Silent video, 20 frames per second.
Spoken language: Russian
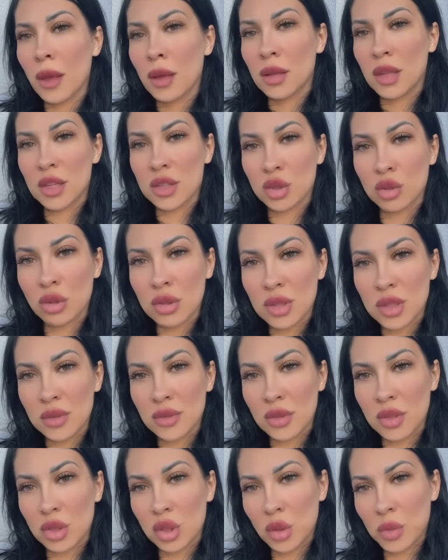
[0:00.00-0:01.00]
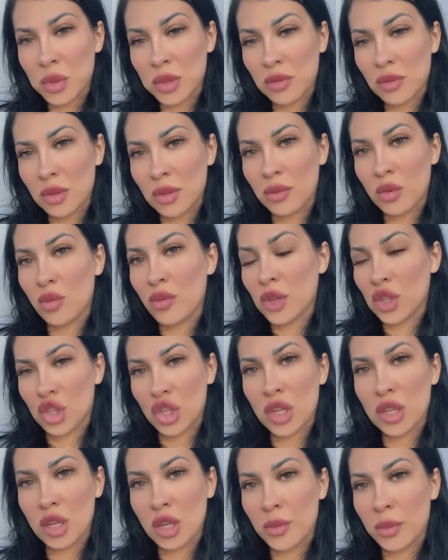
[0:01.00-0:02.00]
достоинства, собственного
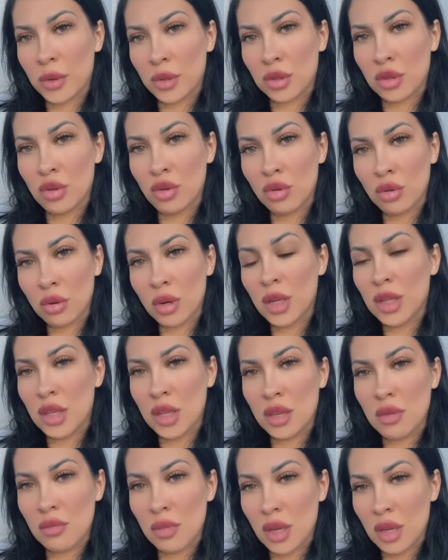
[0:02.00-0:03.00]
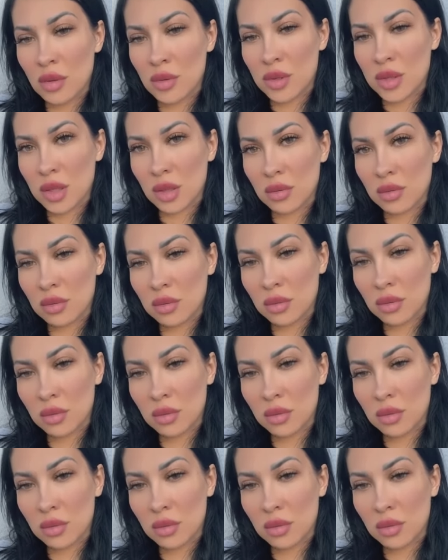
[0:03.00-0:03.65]
уважения к партнеру, они имеются